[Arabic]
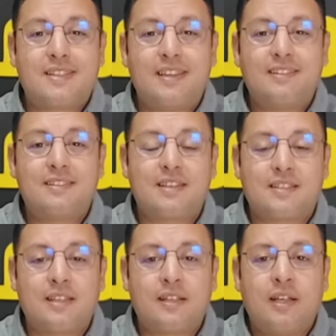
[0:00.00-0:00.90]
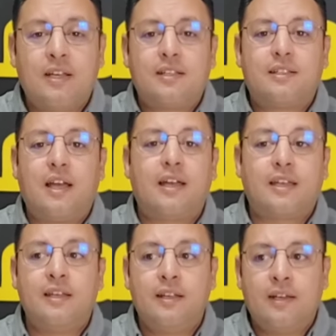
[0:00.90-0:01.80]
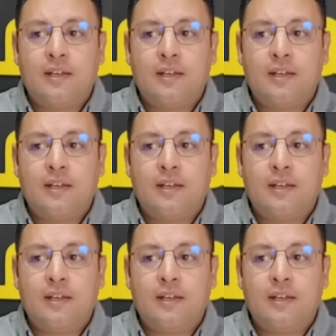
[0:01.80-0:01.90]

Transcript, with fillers: ينتصر داخل